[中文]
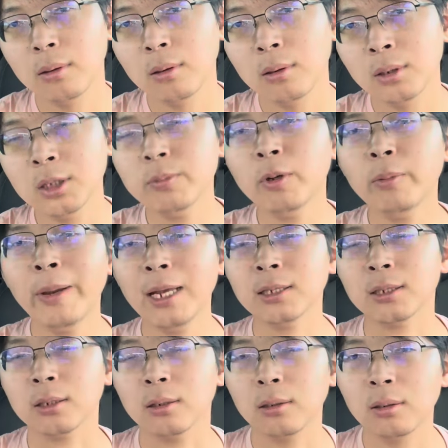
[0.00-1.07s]
是不是骗
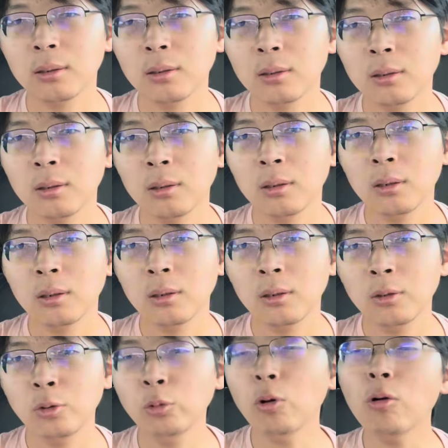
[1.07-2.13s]
子？
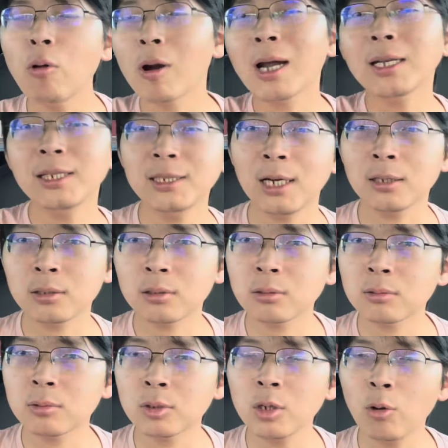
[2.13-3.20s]
如果我跟你讲
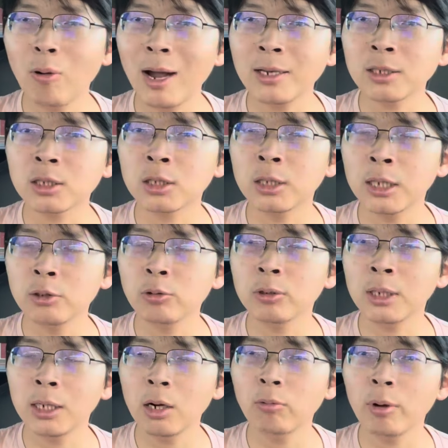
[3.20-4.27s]
这话，你觉
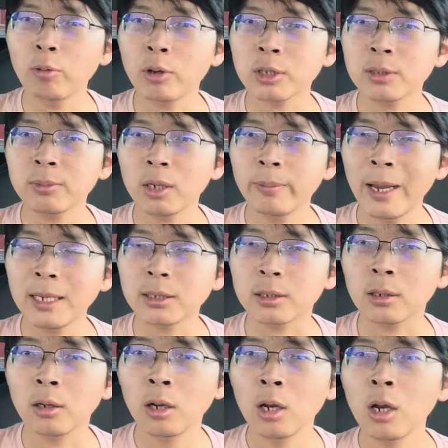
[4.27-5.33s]
你认为我是不是骗
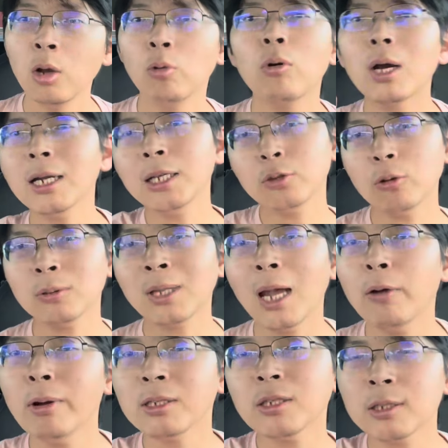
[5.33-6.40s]
子？我跟你说，
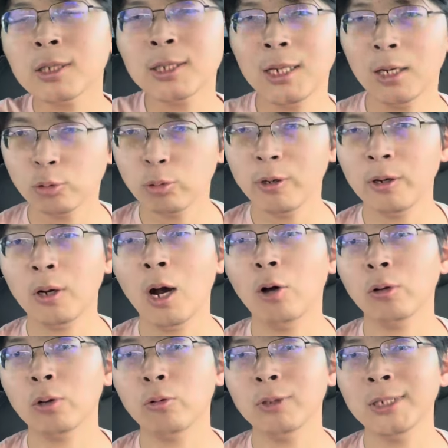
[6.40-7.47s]
台湾是世界上最
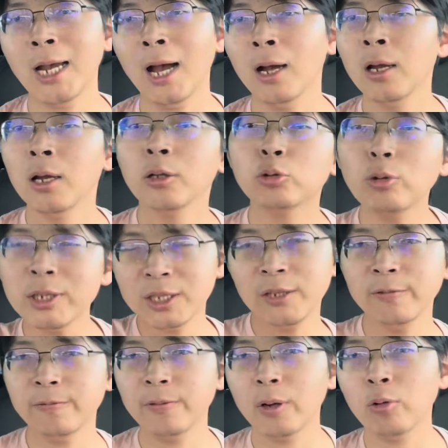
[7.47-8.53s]
好的国家、最
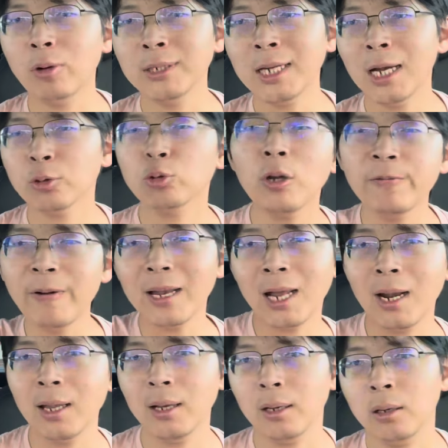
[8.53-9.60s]
幸福的国家、最发
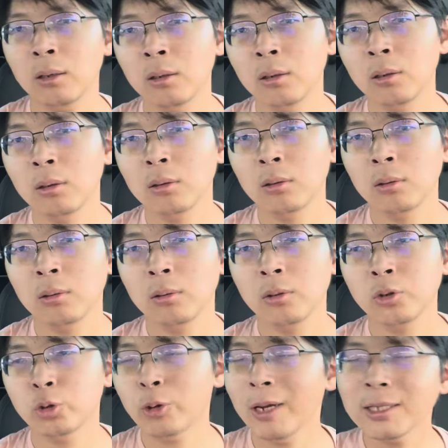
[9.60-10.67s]
达的，
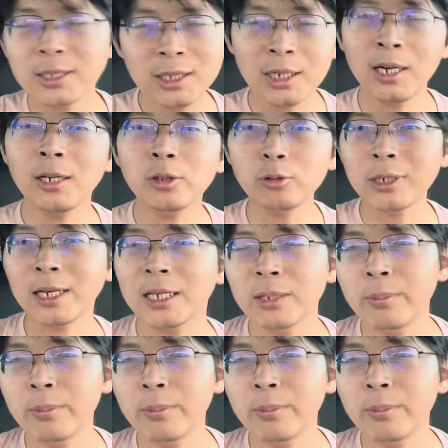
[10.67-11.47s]
全世界人都想移